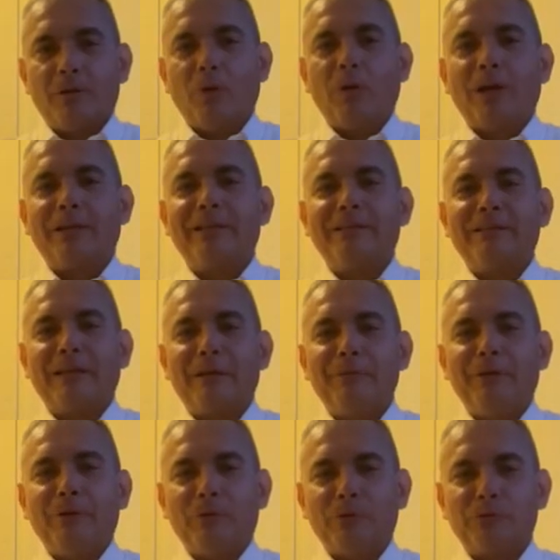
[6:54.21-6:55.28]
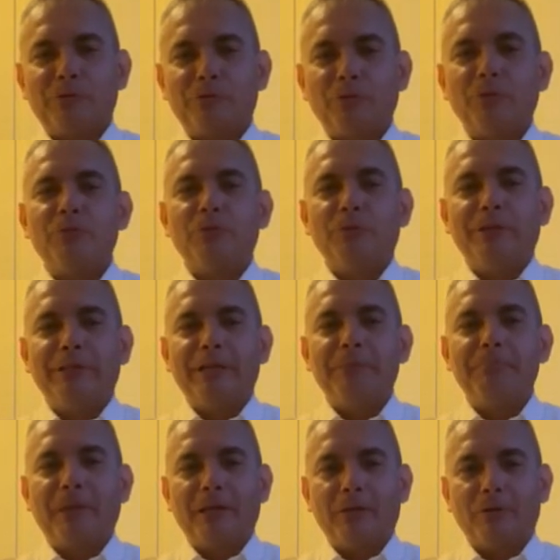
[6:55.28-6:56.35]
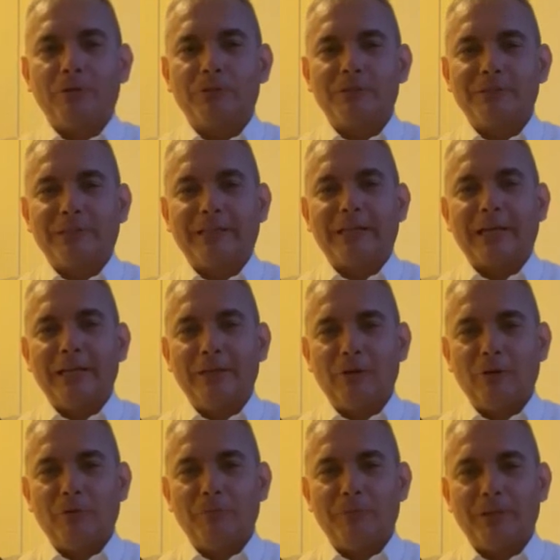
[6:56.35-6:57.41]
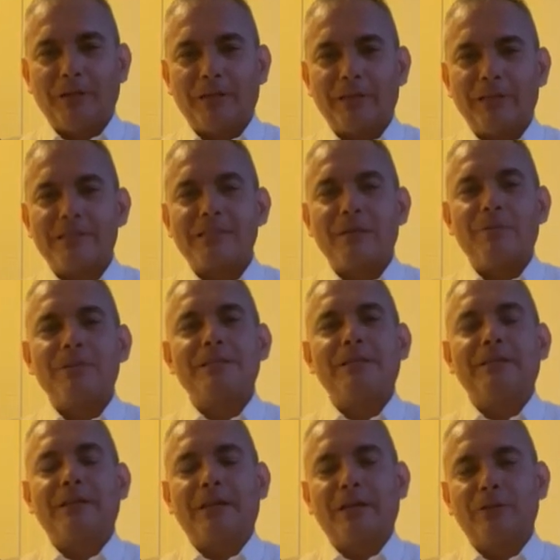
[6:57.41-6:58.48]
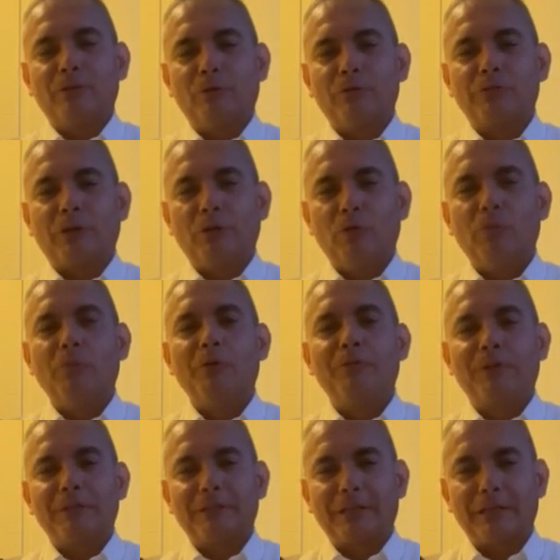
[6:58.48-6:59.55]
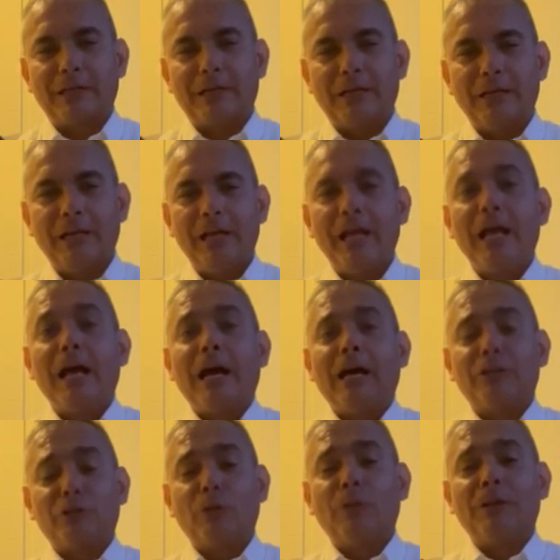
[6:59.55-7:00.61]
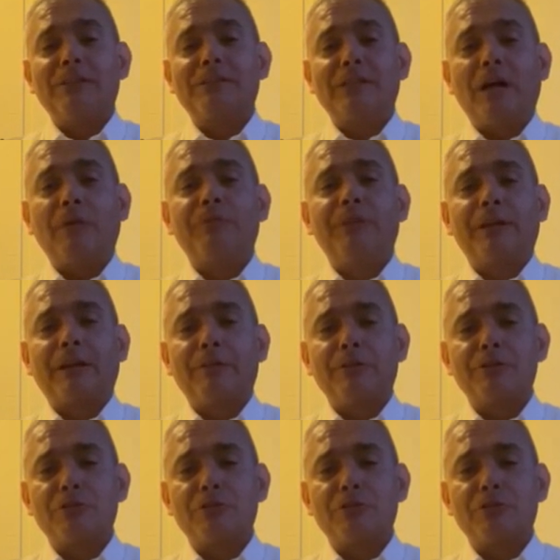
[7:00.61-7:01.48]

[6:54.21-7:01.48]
Hola, ¿qué tal amigos? Soy su DJ Pilot desde Cali, Colombia, esta vez entregándole un saludo muy fraternal a todo el staff de Radio